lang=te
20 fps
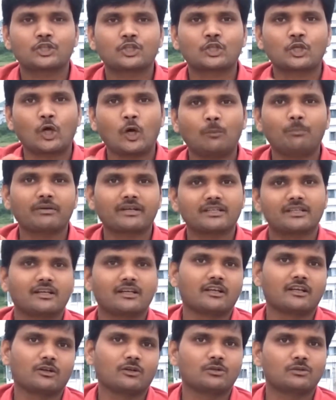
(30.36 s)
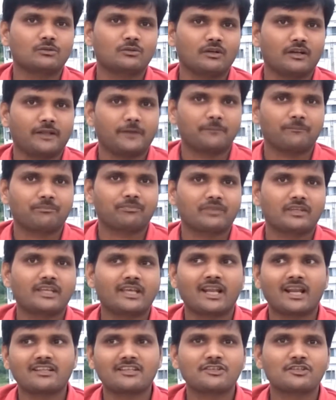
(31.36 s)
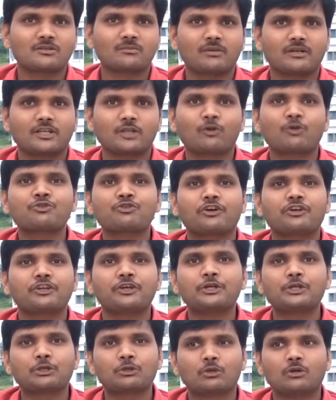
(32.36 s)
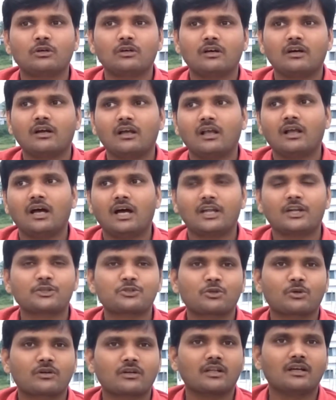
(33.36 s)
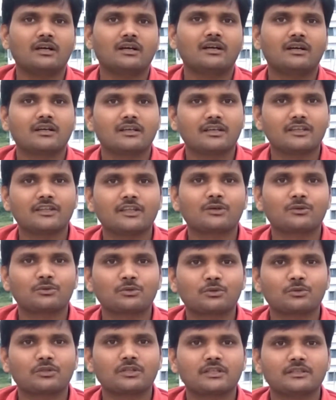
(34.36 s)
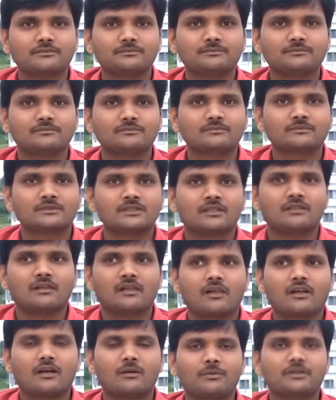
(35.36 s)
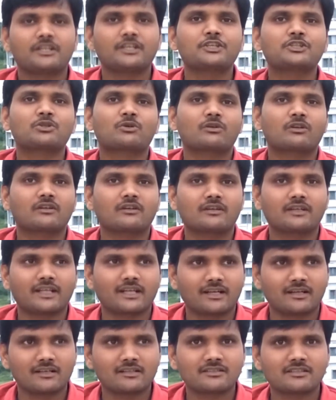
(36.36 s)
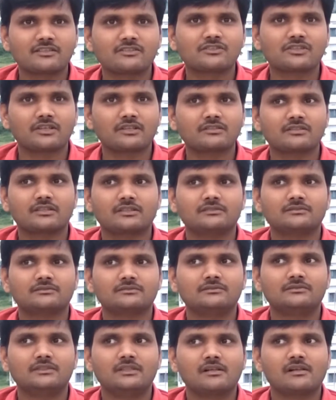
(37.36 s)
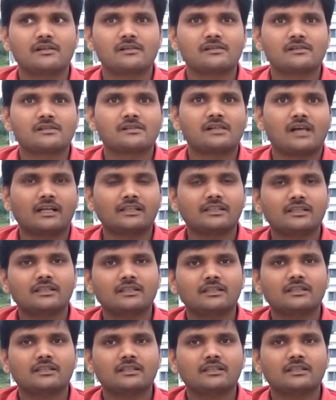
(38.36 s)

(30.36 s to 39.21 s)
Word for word: టాప్కి దగ్గరలోనూ ఉన్నాయి అనాలసిస్ని బట్టి కొంచెం అటు ఇటులో అన్ని చోట్ల ఇదే ఉంటుంది కాబట్టి ఈస్ట్ గోదావరిని అనాలసిస్ చేసి అది